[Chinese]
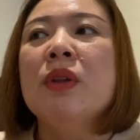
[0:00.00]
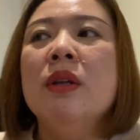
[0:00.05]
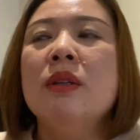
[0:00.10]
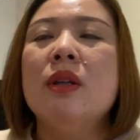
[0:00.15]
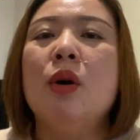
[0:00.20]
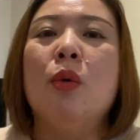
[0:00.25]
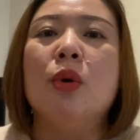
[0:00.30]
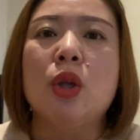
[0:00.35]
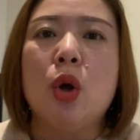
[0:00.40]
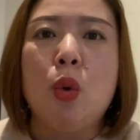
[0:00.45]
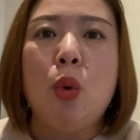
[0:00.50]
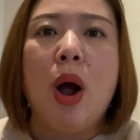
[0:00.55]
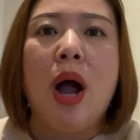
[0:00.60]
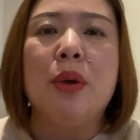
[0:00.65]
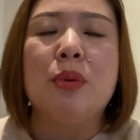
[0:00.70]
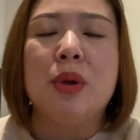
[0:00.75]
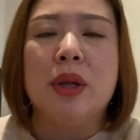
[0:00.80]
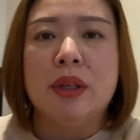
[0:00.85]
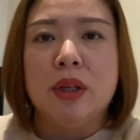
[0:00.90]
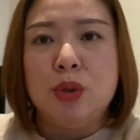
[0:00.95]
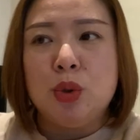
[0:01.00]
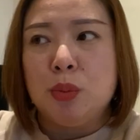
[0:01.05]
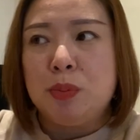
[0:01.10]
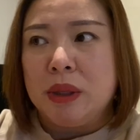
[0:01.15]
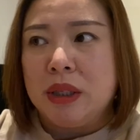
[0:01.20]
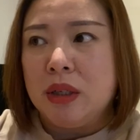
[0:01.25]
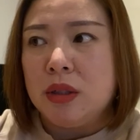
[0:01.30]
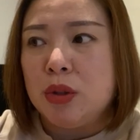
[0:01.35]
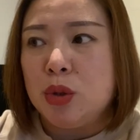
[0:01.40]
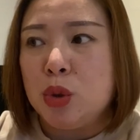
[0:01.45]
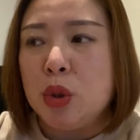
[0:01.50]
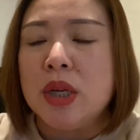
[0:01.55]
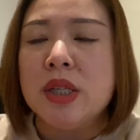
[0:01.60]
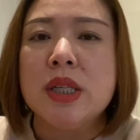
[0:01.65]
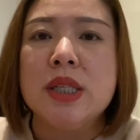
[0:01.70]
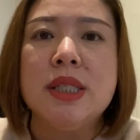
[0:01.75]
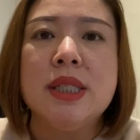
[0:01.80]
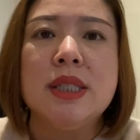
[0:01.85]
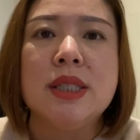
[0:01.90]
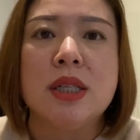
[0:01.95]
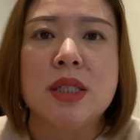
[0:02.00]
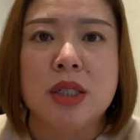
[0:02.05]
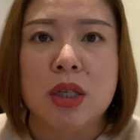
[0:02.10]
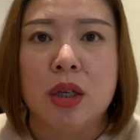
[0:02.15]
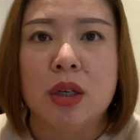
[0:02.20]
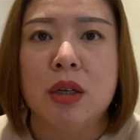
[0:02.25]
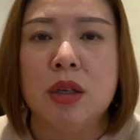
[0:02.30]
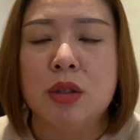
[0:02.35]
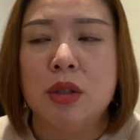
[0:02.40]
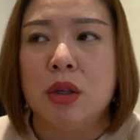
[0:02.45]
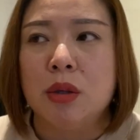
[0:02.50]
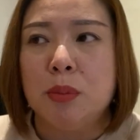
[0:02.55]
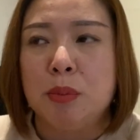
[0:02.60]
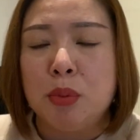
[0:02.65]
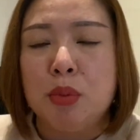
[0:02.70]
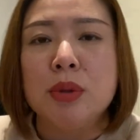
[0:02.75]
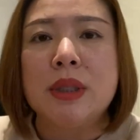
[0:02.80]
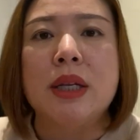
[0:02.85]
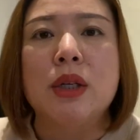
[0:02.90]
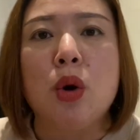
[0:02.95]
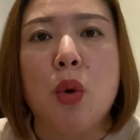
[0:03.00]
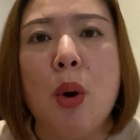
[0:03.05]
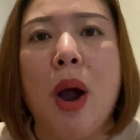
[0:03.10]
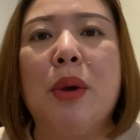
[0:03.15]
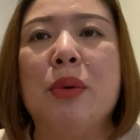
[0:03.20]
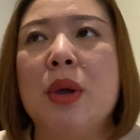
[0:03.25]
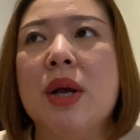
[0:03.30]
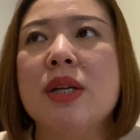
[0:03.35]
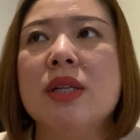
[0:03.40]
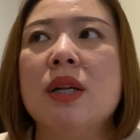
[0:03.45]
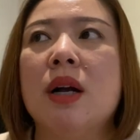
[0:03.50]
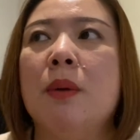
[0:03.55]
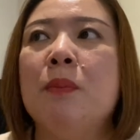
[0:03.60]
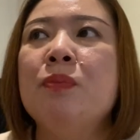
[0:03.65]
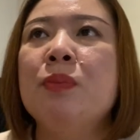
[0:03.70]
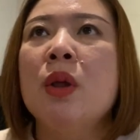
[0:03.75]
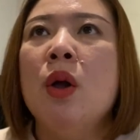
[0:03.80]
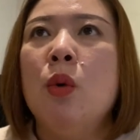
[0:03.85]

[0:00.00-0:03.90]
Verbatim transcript: 那我的花园呢，就把它全身心的整呃呃铺在这个花园上。